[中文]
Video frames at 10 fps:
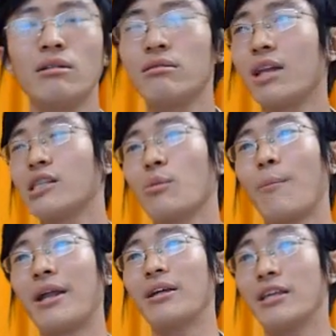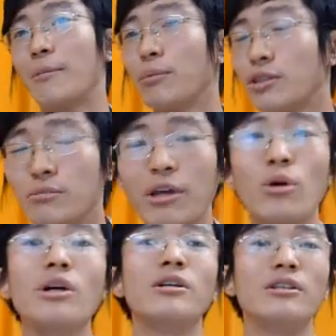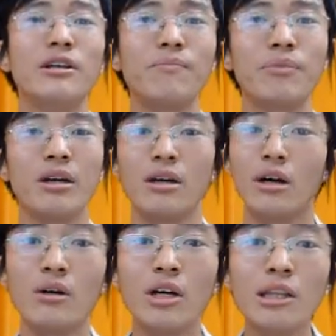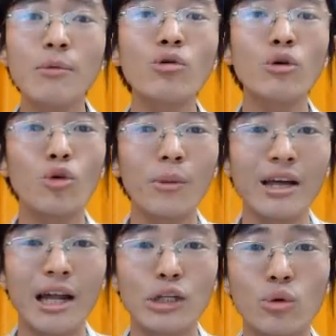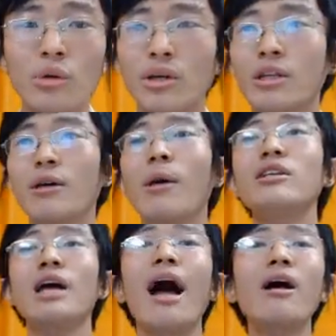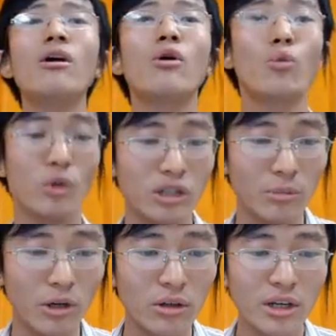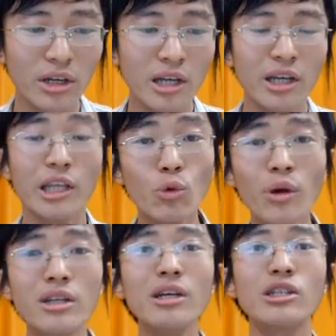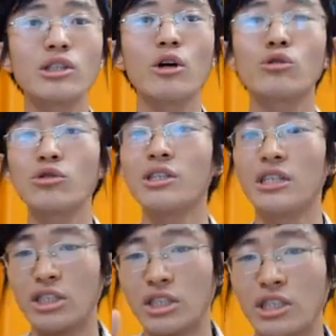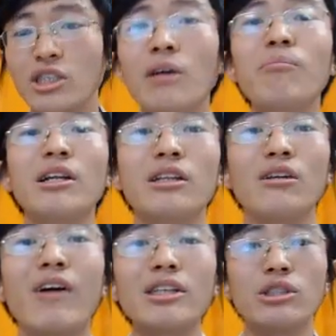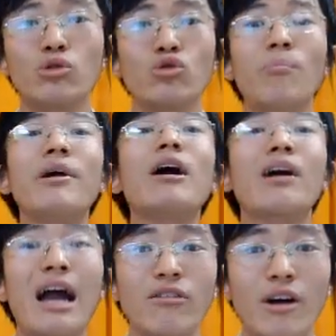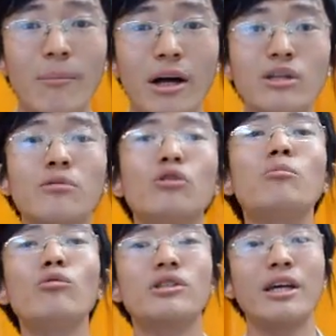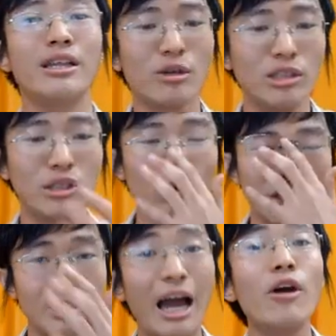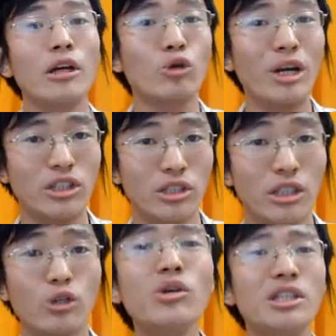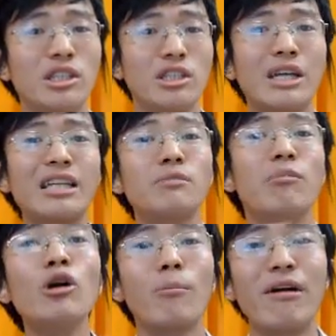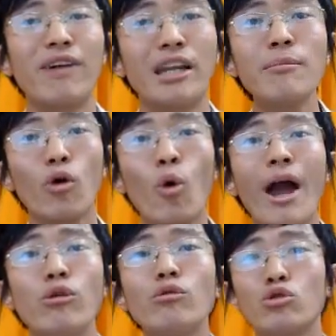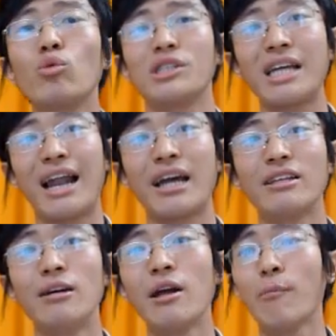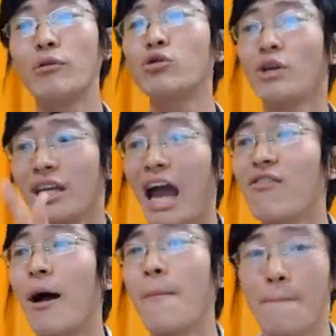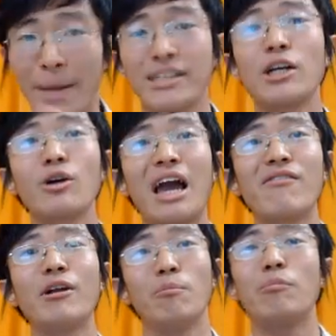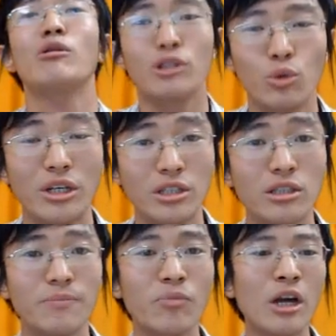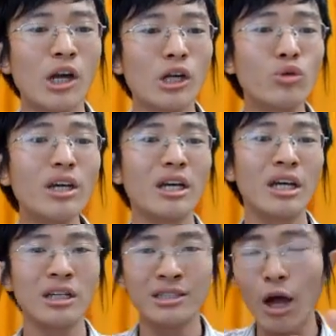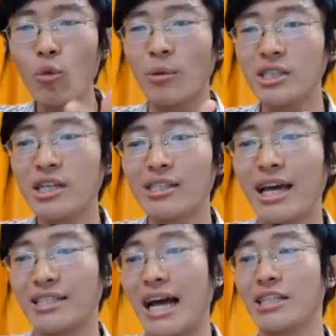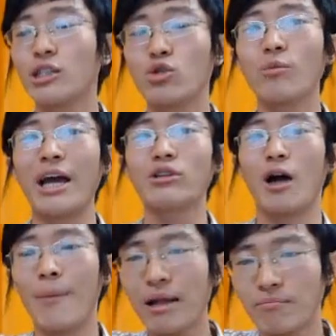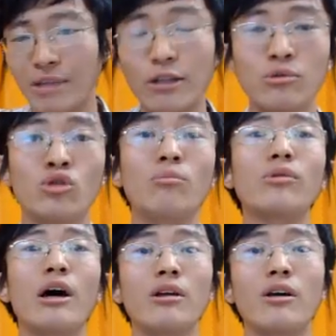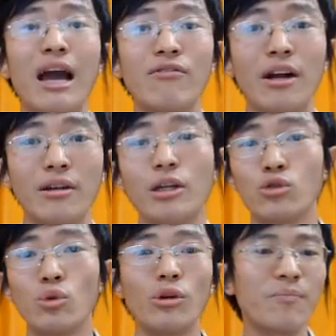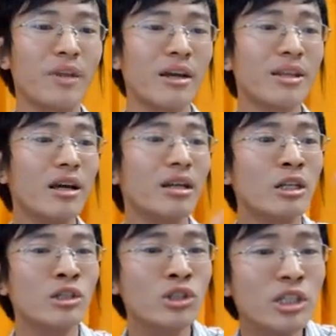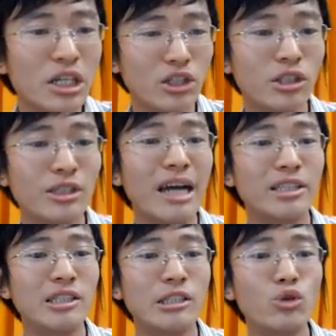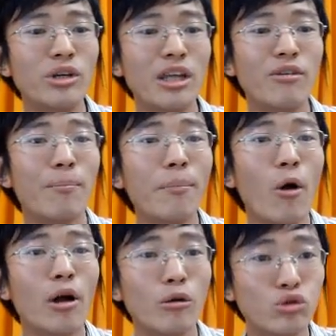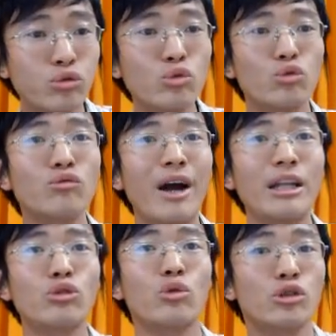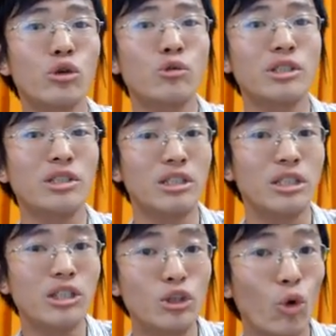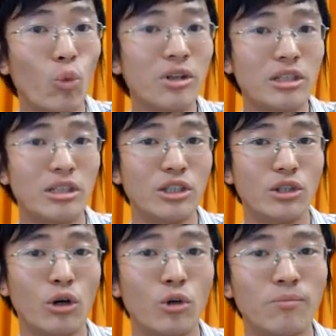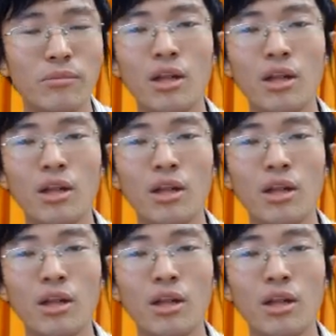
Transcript: 那怎么办呢？也不是没有可能啊。那么对于国民党来说也没差，为什么？因为那个时候就是以行政命令的方式准备要开放嘛，那那目前到七月其实还有一段时间，所以其实它是没有办法那么快运作下来的。不是说一开放马上就开放，没有这回事。所以当我们现在假设说马英九好吧，他宣布要要开放要做了，那正是在七月那份报告出炉，发现说瘦肉精其实是有问题的时候，